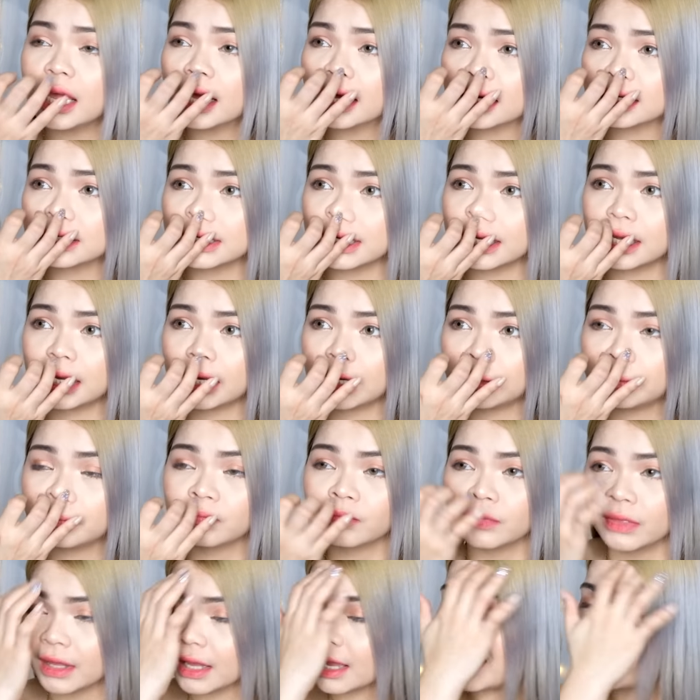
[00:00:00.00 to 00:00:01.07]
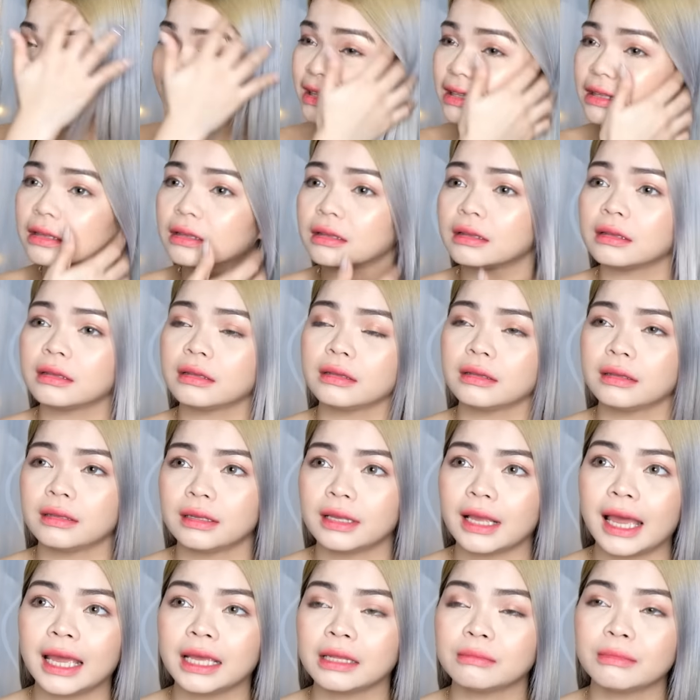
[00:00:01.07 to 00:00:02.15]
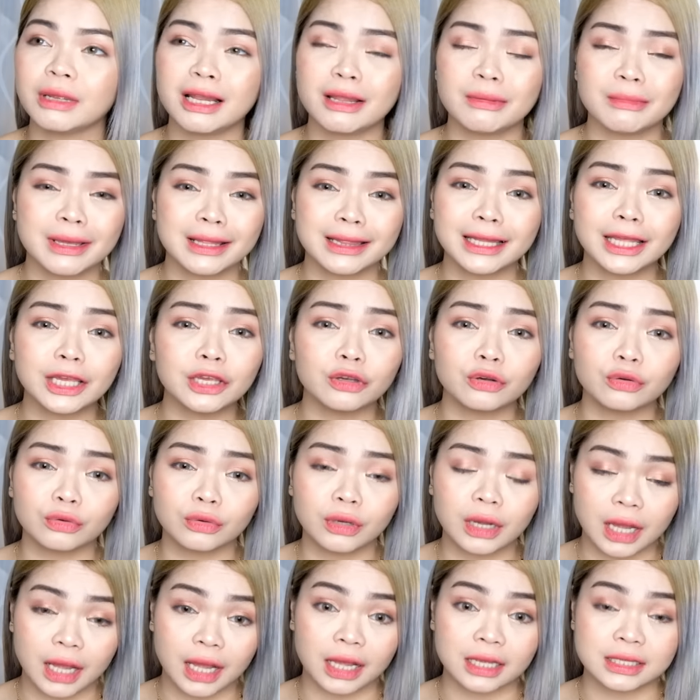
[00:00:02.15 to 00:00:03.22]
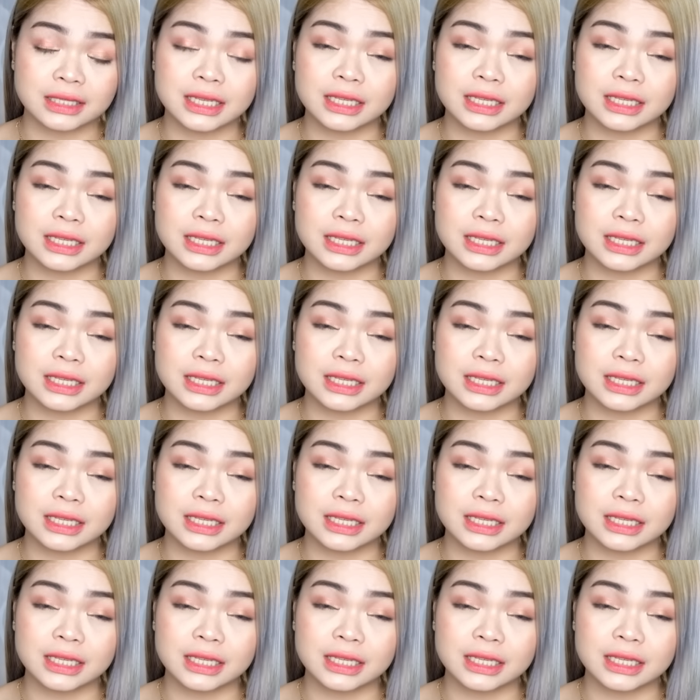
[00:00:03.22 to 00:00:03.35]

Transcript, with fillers: Kasi, kahit kahit malamig na yung uh,